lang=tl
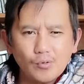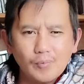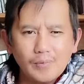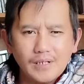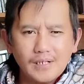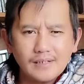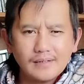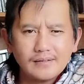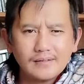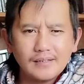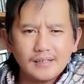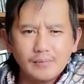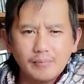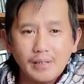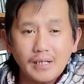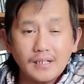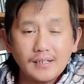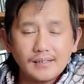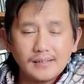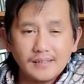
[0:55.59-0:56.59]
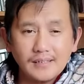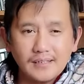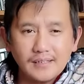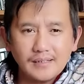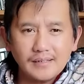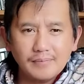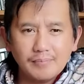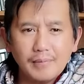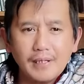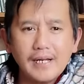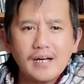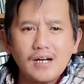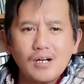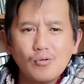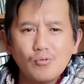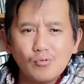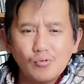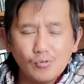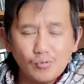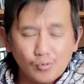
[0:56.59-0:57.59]
kuma kan may katiki
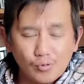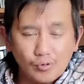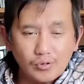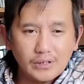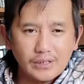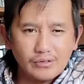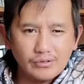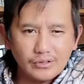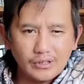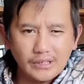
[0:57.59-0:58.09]
panakangulungul tayo